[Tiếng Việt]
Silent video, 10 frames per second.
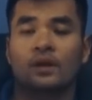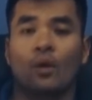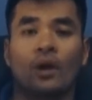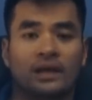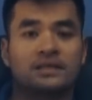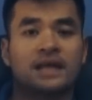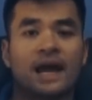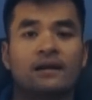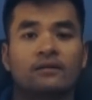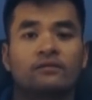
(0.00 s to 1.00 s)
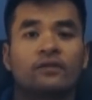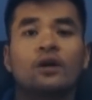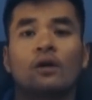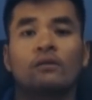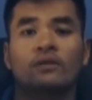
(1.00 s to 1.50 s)
của cảnh sát với
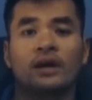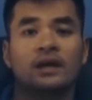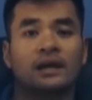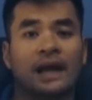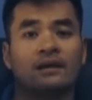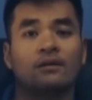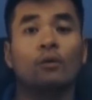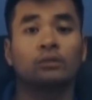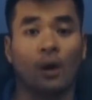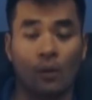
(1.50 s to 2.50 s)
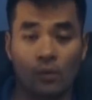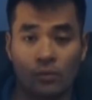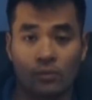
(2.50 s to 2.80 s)
với các hung thủ